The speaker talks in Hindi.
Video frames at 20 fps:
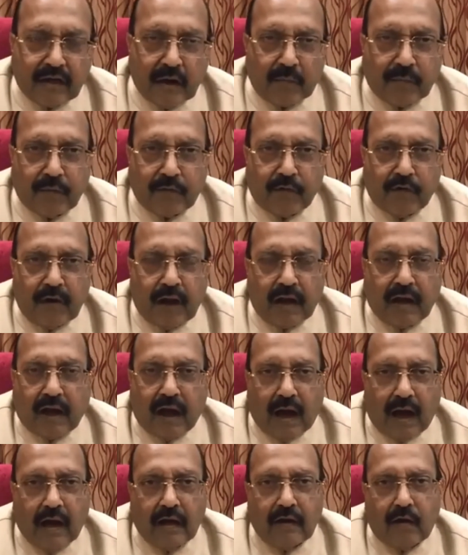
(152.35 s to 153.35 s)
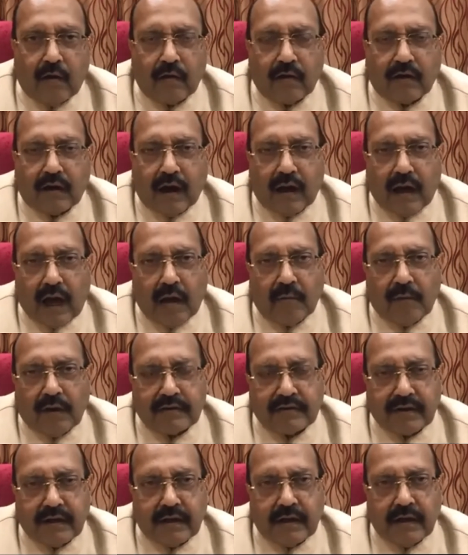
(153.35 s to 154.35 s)
असफकुल्ला खान और
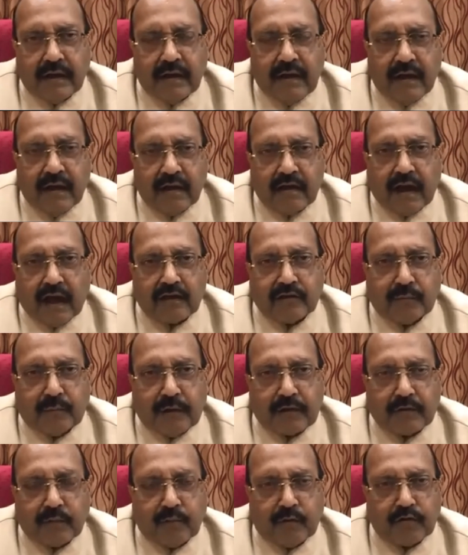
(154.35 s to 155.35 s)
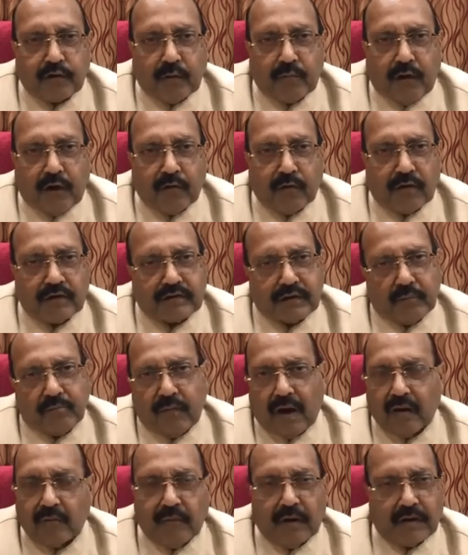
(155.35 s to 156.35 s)
कलाम ऐसे राष्ट्रभक्त मुसलमानों का
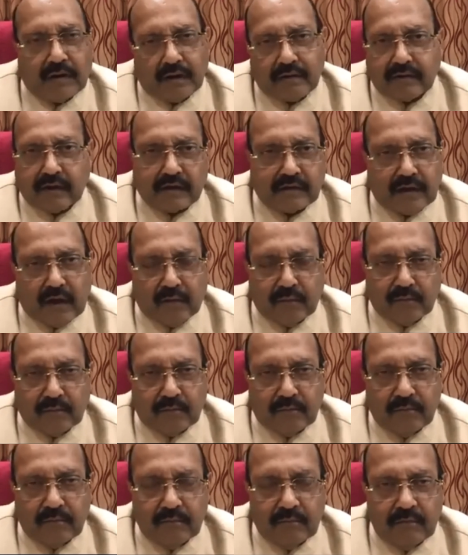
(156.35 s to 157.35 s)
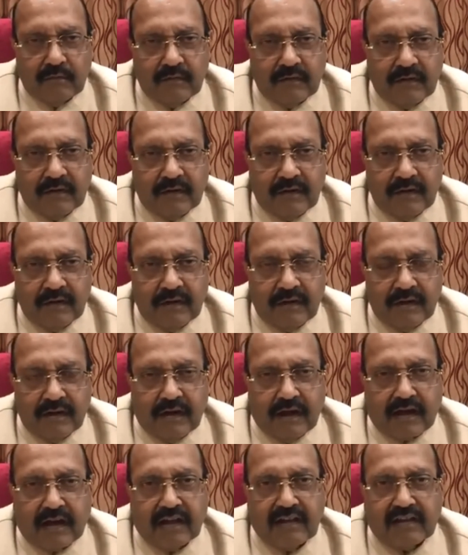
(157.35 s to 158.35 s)
सम्मान मैं कर सकता हूं
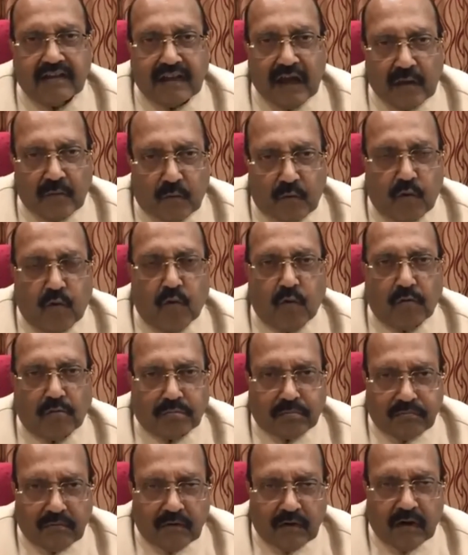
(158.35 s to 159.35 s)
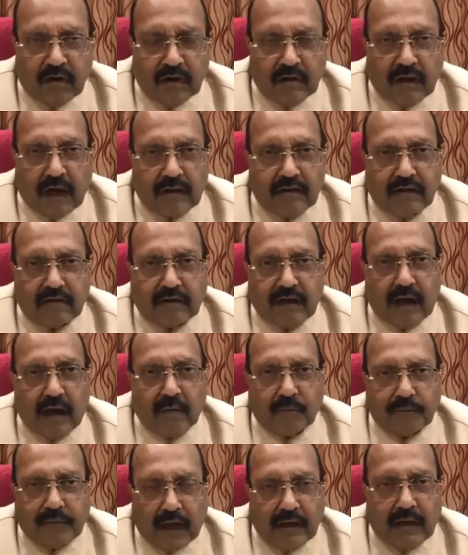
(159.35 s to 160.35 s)
लेकिन तैमूर नादिर
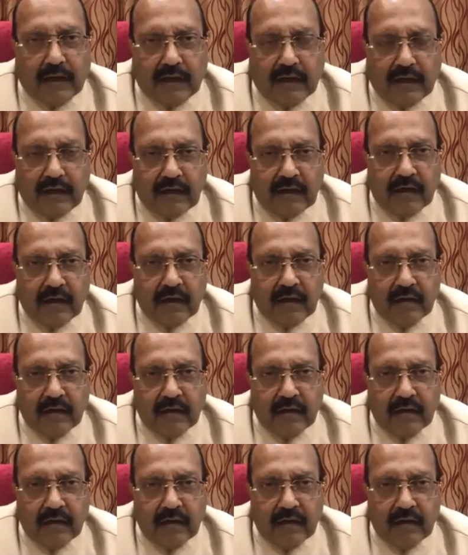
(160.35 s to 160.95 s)
साहब अब्दाली